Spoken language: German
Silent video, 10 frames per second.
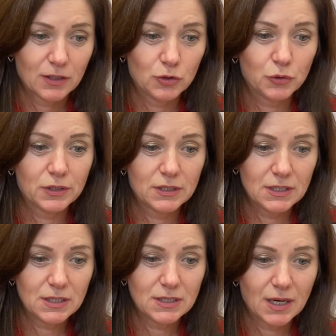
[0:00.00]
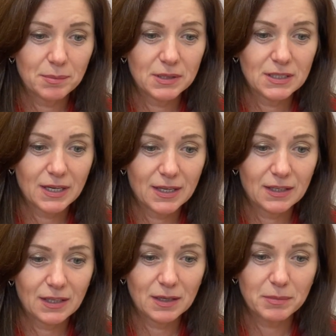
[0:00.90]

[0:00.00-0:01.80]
Durch dich habe ich endlich